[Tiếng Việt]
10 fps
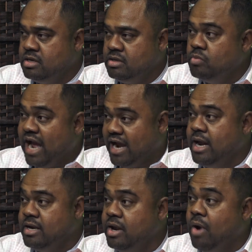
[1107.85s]
Dũng khẳng
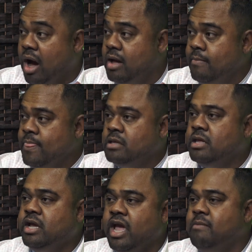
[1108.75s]
định điều đó.
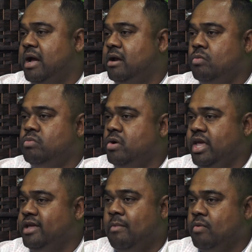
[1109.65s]
Thì khi mà Dũng nói
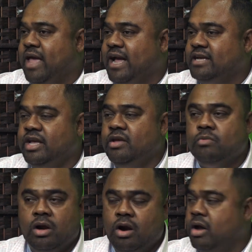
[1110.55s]
chuyện với một vài ca sĩ Dũng
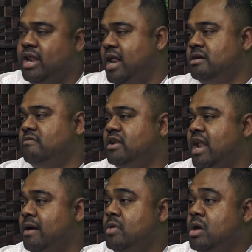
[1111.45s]
nói rồi đây là người Việt
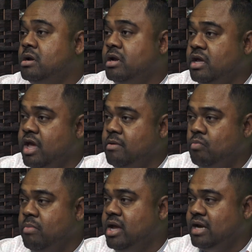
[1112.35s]
Nam thì khi
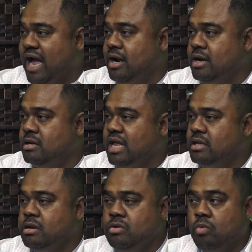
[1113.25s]
Dũng biết khẳng định được danh
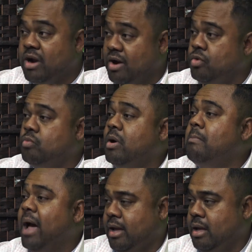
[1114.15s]
tính Dũng bắt đầu Dũng
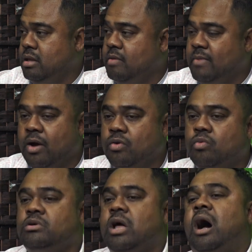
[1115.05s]
nóng mặt thì bắt đầu
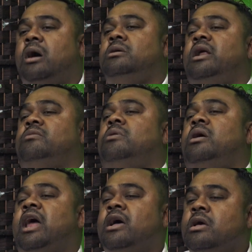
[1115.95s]
dũng thở ra dũng
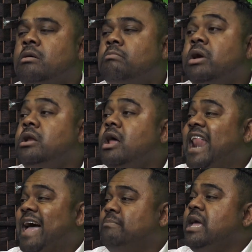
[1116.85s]
nói là mình nên
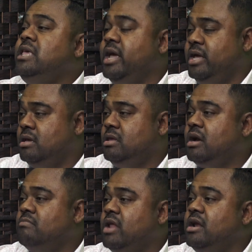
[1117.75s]
làm cái gì chứ
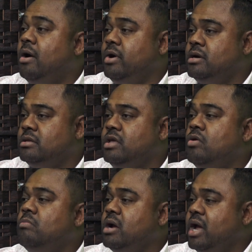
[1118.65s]
không thể nói nữa thì
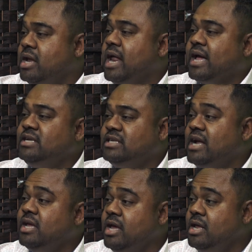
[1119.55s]
dũng mới nghĩ ra cái
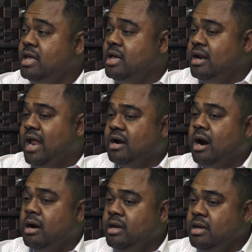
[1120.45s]
sáng kiến là
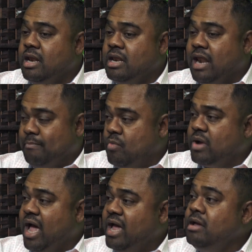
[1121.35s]
khởi lập
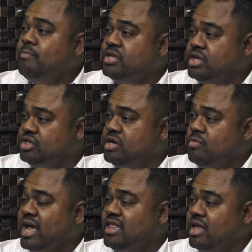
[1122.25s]
một cái petition
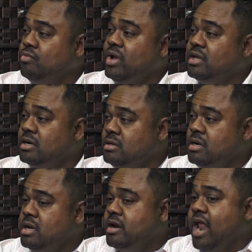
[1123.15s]
một cái thỉnh nguyện thư
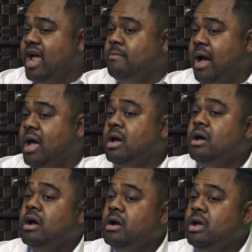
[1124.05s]
để mà
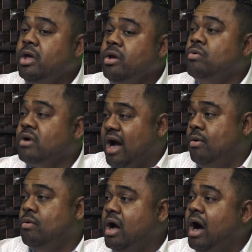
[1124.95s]
yêu
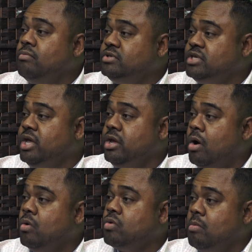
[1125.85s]
cầu ông
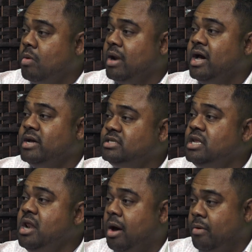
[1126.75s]
CEO có một lời
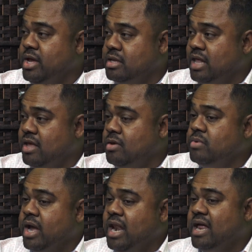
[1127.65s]
xin lỗi tại
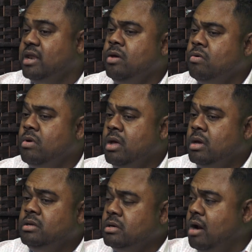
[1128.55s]
Dũng nghĩ là nếu
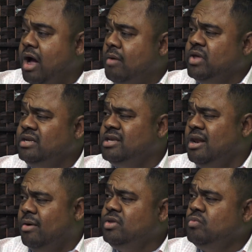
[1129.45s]
trước đó ông chỉ xin
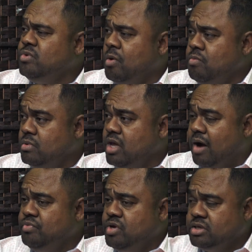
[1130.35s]
lỗi chung chung chứ
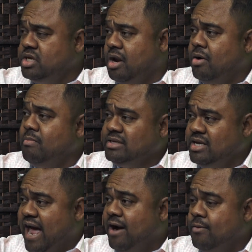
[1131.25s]
ông chưa có xin lỗi bác
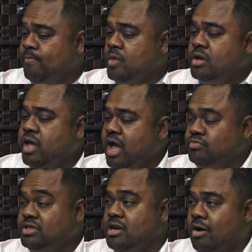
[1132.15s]
sĩ Đào khi
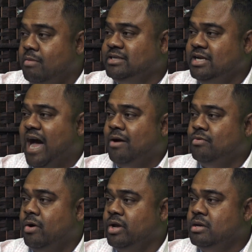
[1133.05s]
ông xin lỗi bác sĩ Đào
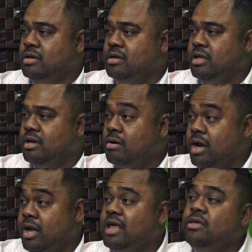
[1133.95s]
rồi thì có
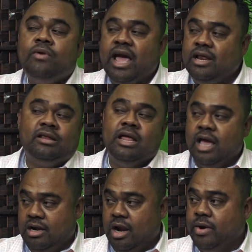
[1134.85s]
nghĩa là United đã
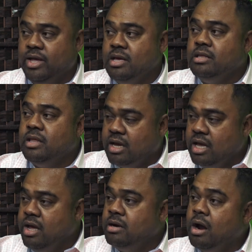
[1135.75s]
nhận lỗi thì
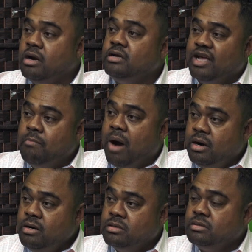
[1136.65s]
cái điều đó nó sẽ
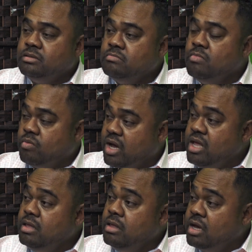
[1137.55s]
mở được một cái
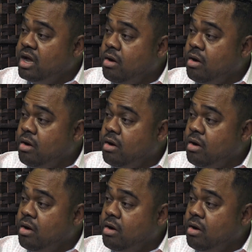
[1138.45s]
những cái